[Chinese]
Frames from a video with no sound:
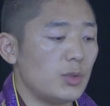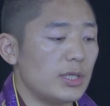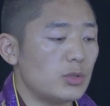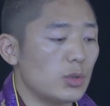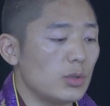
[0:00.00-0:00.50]

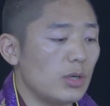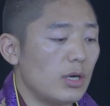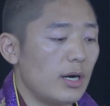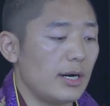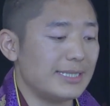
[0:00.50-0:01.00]
最终
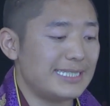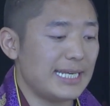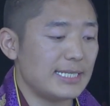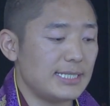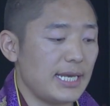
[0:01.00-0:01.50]
呃
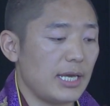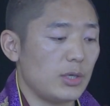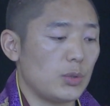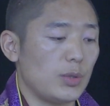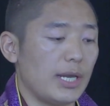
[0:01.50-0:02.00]
见接
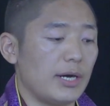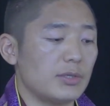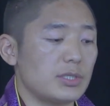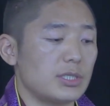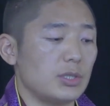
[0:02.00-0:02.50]
与了
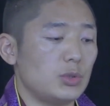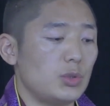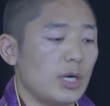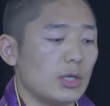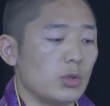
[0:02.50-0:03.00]
知，
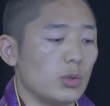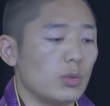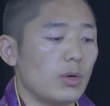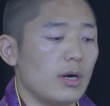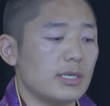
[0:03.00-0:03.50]
需要通
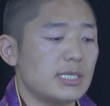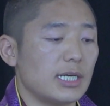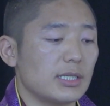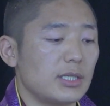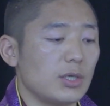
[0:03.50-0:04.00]
过
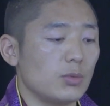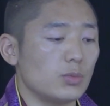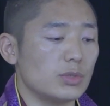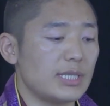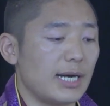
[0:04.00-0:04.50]
正德
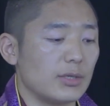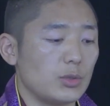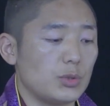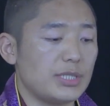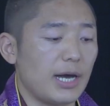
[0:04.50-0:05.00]
无上
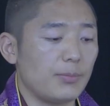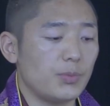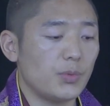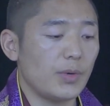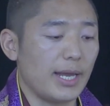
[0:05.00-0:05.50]
瑜伽
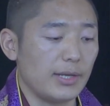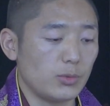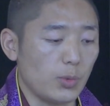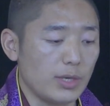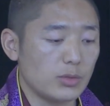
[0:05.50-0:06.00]
部来
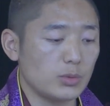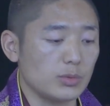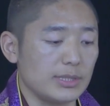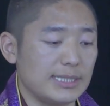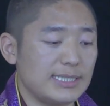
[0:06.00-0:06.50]
断
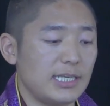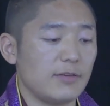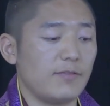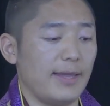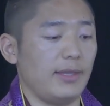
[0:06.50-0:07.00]
除一
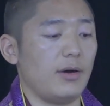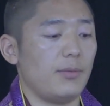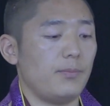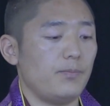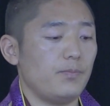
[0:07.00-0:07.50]
切烦恼。
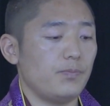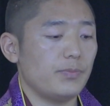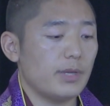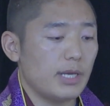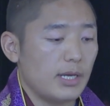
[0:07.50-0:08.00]

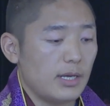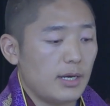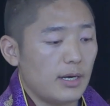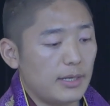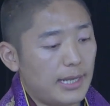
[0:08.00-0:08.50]

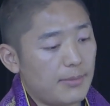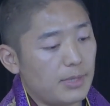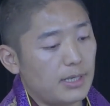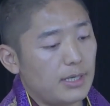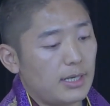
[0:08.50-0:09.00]
呃，那
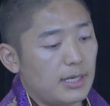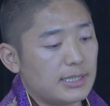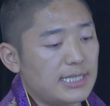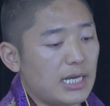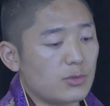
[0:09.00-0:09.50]
么呃，
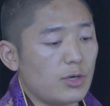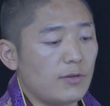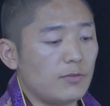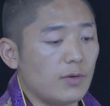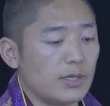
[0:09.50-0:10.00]
藏
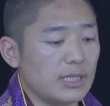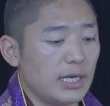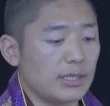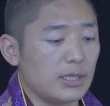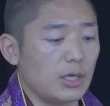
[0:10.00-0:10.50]
传佛
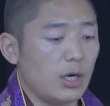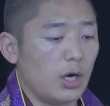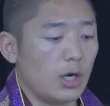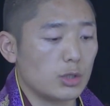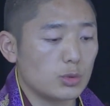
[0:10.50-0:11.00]
教的
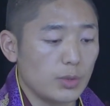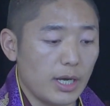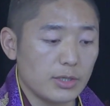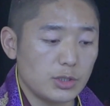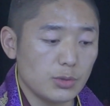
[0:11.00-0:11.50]
呃主
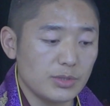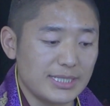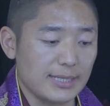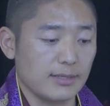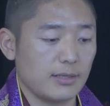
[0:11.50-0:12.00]
要修
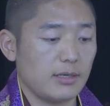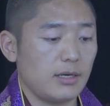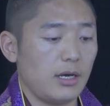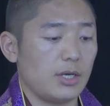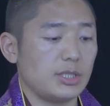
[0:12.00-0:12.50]
行
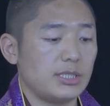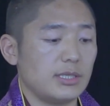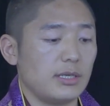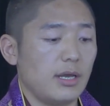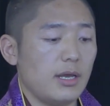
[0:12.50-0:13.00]
啊
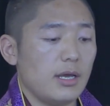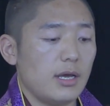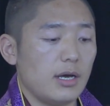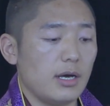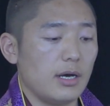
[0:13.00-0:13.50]
是
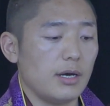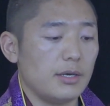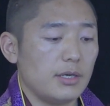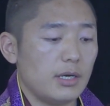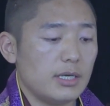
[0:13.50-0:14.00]
呃
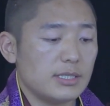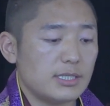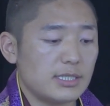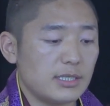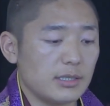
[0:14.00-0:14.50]

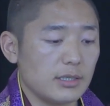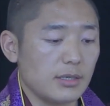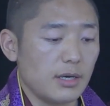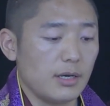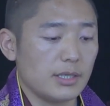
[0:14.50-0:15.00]

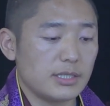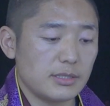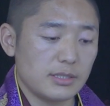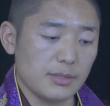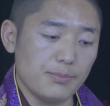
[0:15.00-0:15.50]
是呃
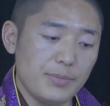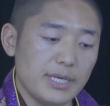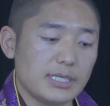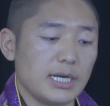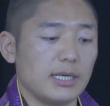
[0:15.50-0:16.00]
是
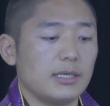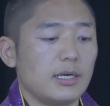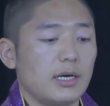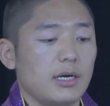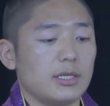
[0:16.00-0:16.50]
密乘
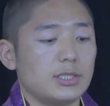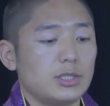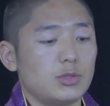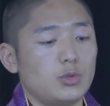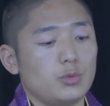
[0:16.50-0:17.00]
呃
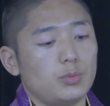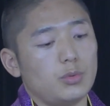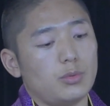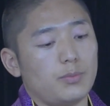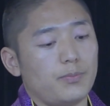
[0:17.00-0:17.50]
四虚
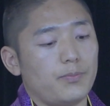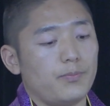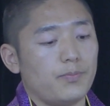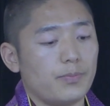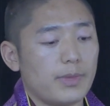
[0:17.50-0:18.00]
部，
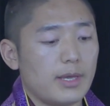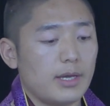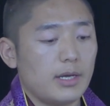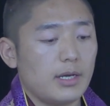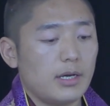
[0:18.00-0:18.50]

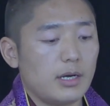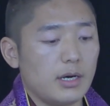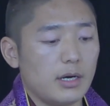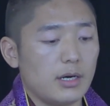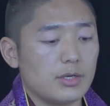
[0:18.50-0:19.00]

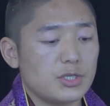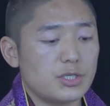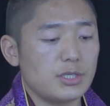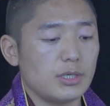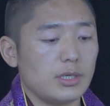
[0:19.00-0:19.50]
呃
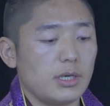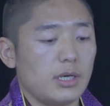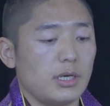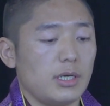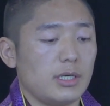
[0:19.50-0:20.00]
是
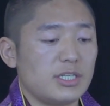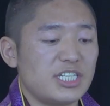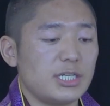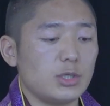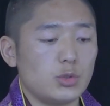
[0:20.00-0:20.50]
呃
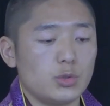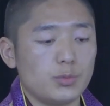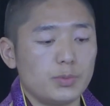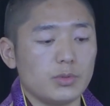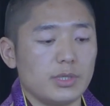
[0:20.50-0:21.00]
四虚
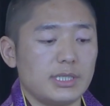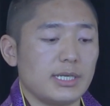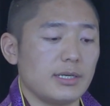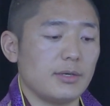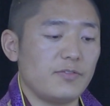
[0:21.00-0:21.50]
部这
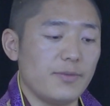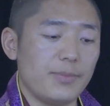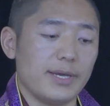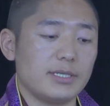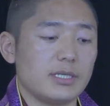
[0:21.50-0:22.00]
个分
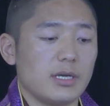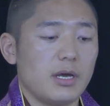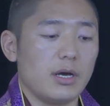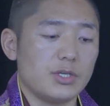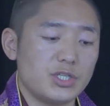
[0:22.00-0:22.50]
别是
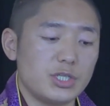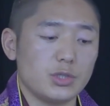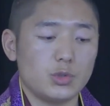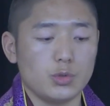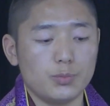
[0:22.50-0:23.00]
呃
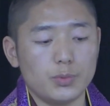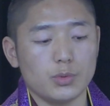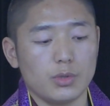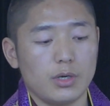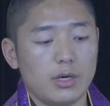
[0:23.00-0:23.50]
四虚
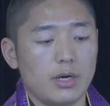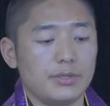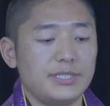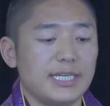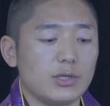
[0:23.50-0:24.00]
部呃
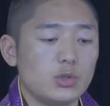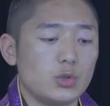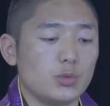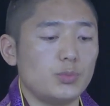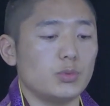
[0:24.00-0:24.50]
行
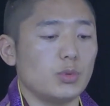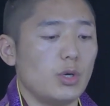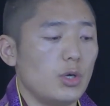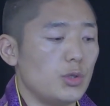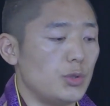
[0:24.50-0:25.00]
虚部
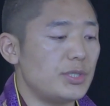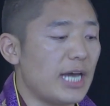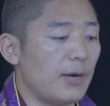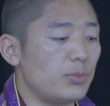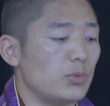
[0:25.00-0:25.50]
瑜
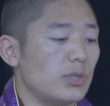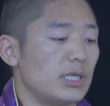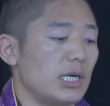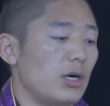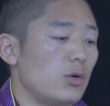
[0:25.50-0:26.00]
伽部
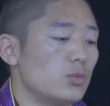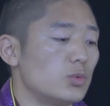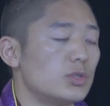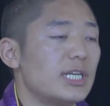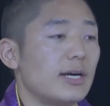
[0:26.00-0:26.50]
和
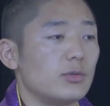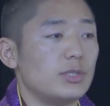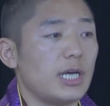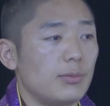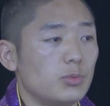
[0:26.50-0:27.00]
无上瑜
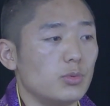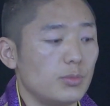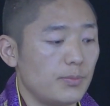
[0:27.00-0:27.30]
伽部，